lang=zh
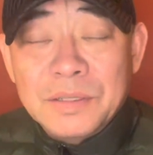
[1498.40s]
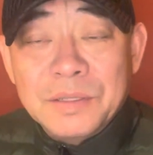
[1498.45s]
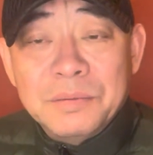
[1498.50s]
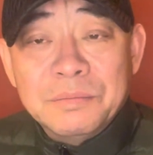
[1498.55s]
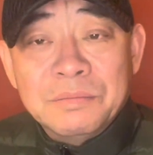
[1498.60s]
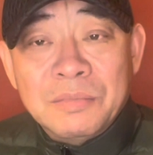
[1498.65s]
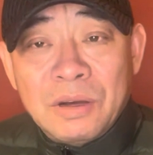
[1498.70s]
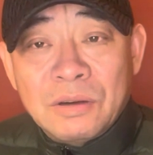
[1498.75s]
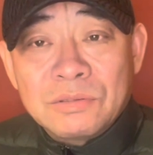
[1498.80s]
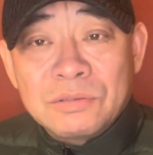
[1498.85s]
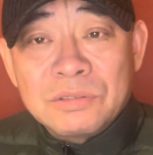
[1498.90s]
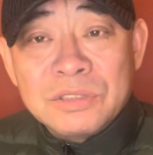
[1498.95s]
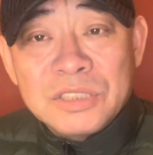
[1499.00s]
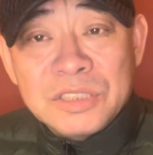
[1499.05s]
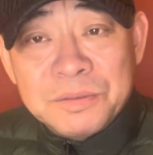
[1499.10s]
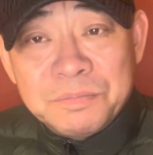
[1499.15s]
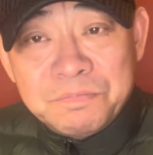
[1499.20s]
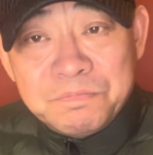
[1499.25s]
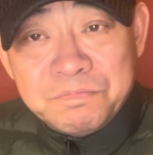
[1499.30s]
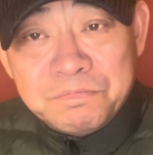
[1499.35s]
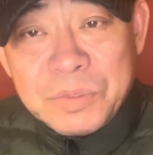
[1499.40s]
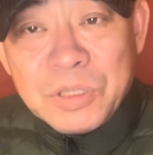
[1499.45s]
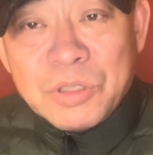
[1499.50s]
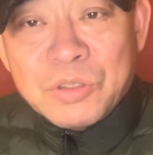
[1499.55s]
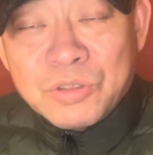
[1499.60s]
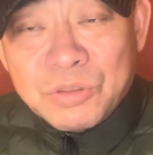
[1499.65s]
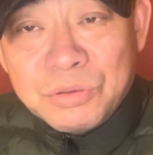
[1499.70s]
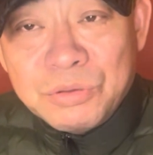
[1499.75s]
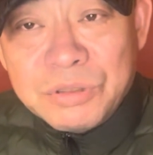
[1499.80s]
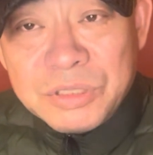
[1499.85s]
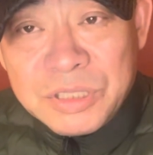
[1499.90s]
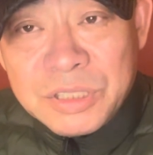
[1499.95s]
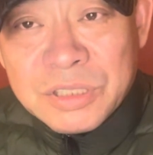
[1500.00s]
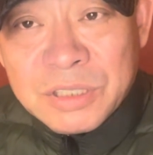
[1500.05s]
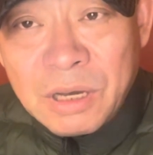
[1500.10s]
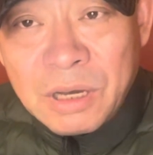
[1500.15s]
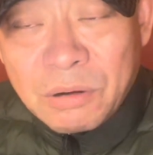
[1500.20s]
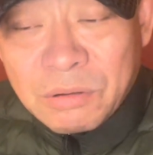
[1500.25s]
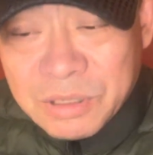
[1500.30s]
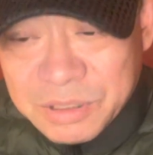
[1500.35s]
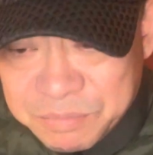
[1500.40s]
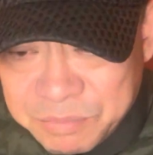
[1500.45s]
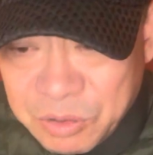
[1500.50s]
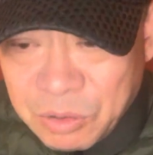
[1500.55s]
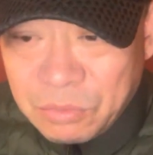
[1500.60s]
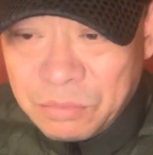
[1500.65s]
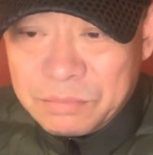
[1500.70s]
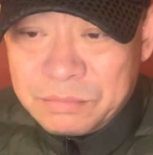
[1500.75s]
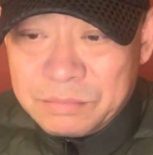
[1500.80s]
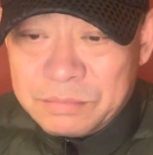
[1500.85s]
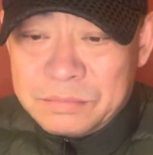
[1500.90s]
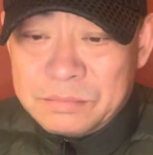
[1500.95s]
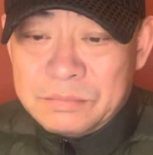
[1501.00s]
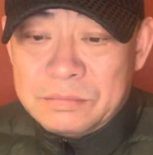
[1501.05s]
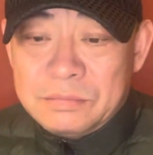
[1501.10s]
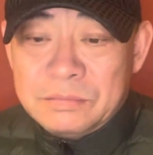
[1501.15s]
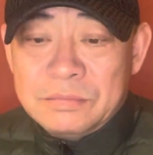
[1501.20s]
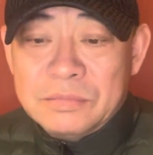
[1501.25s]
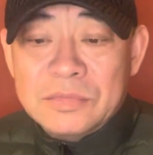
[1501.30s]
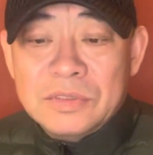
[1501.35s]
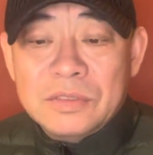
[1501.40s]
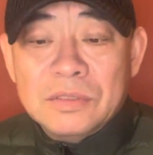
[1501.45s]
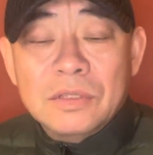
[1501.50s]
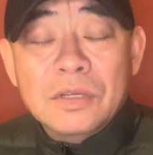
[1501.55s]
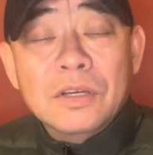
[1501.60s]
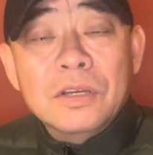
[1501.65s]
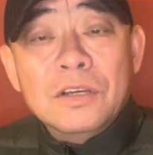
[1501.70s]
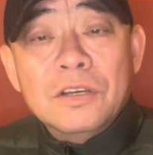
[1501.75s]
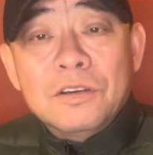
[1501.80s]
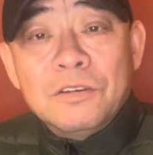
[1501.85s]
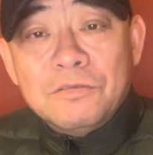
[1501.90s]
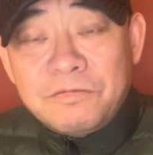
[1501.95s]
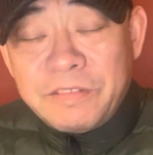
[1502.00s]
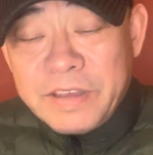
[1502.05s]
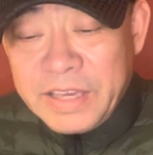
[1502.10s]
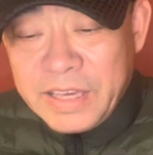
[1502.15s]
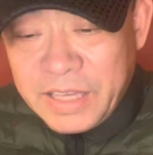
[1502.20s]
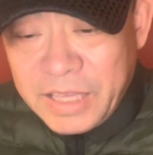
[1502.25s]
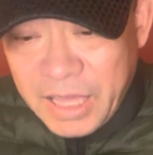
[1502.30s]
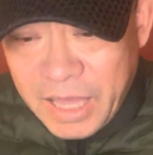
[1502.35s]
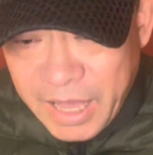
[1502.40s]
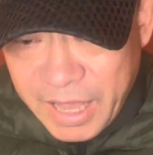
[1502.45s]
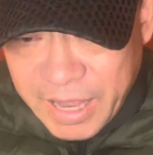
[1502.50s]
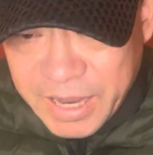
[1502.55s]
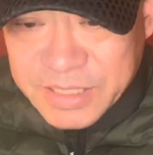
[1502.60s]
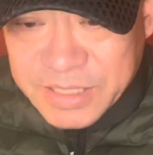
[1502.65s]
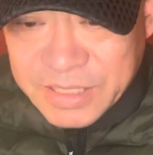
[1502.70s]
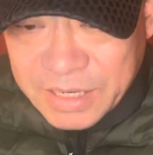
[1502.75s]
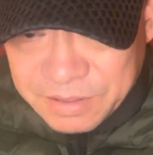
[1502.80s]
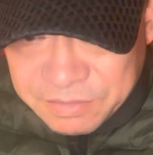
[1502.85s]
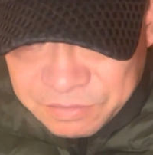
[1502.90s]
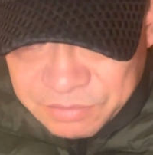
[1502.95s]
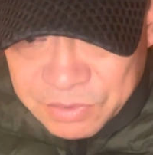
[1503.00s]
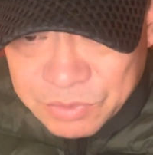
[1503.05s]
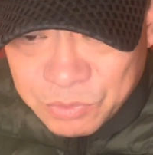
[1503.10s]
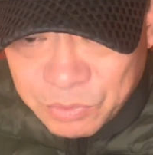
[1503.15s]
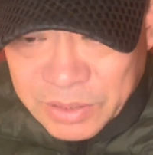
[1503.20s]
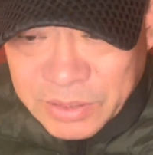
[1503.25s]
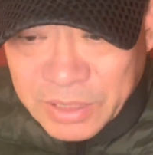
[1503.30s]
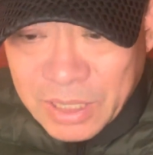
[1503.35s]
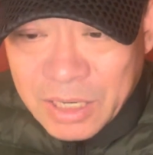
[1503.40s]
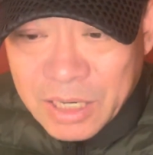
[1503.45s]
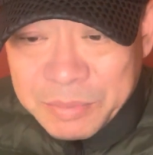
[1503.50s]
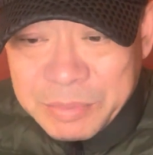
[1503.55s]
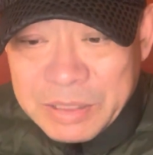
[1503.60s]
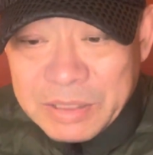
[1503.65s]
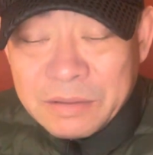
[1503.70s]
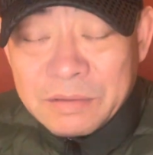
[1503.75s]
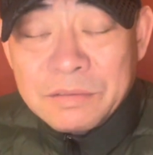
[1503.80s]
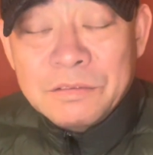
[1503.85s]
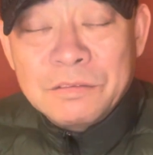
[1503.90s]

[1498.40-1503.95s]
毛主席必须依靠林彪。为开展文化大革命，